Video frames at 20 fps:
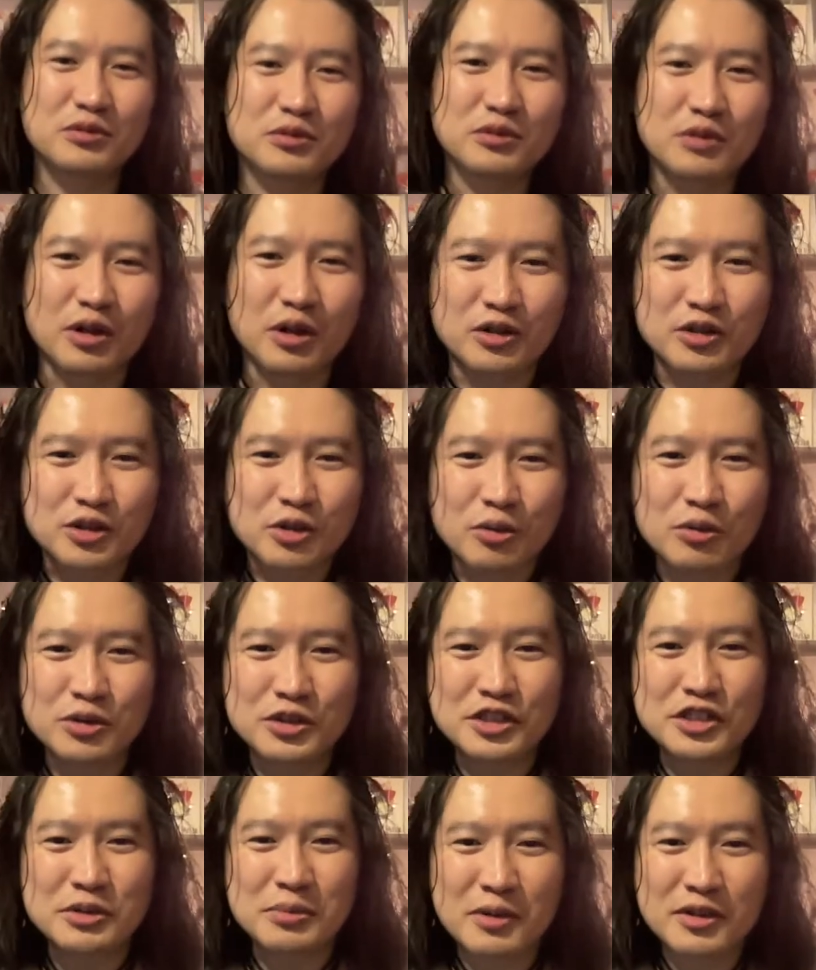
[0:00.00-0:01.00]
だから食
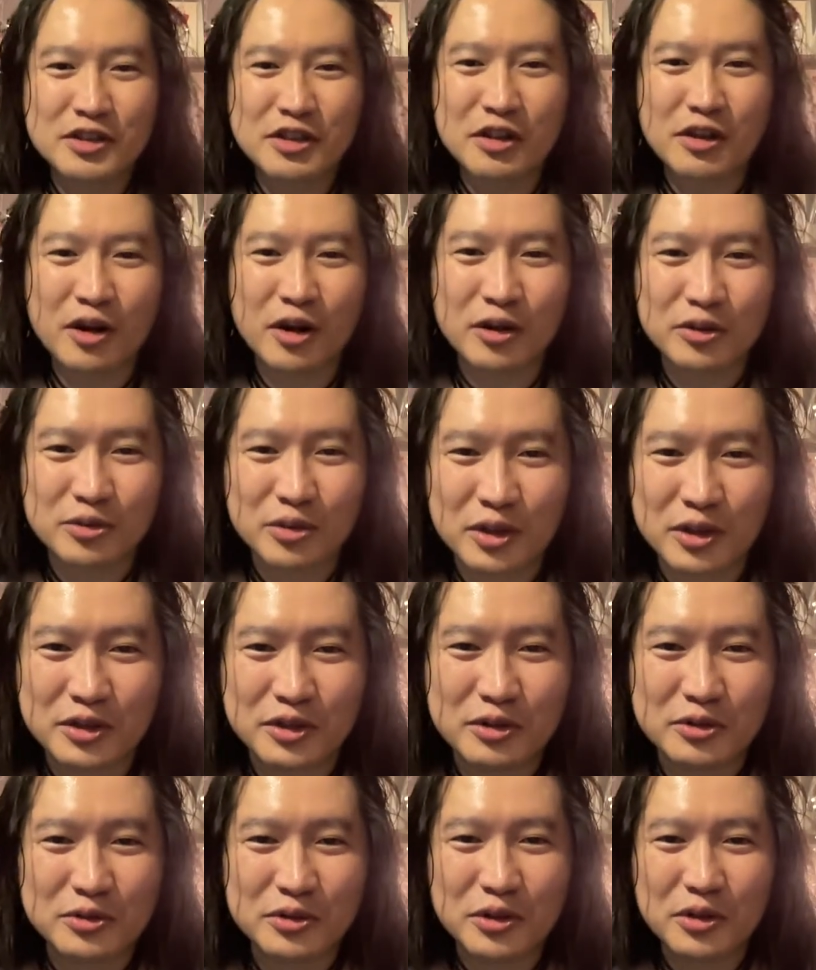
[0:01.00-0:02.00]
事しませんかとかっ
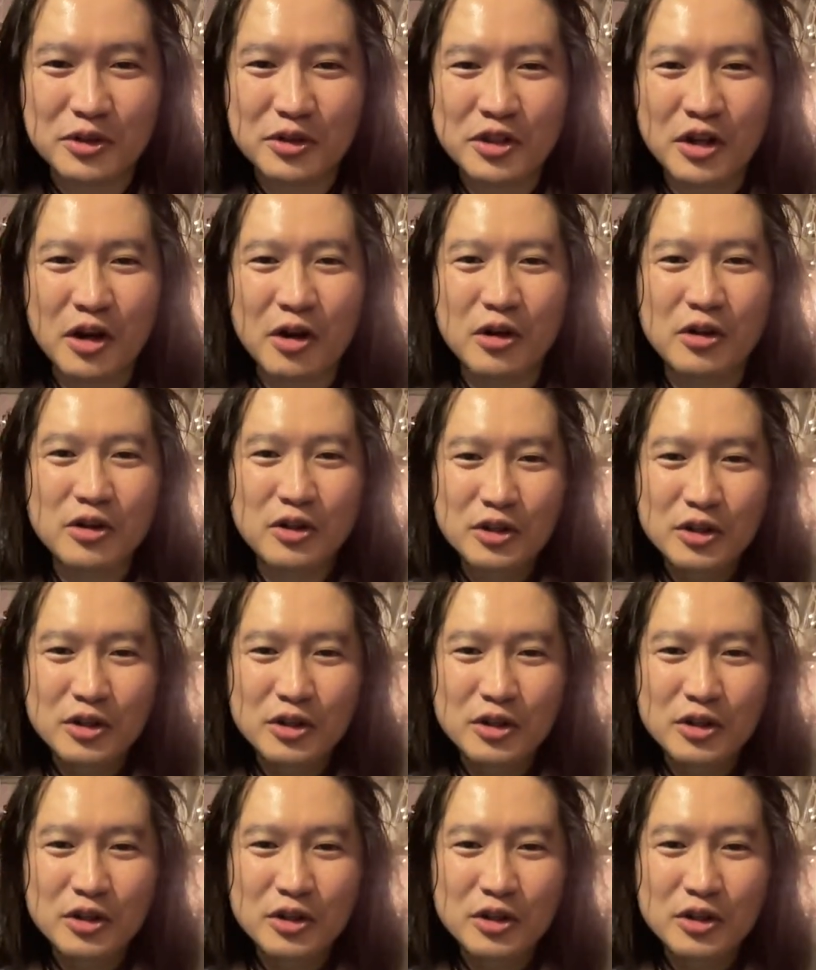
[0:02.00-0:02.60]
て言うんで、いや、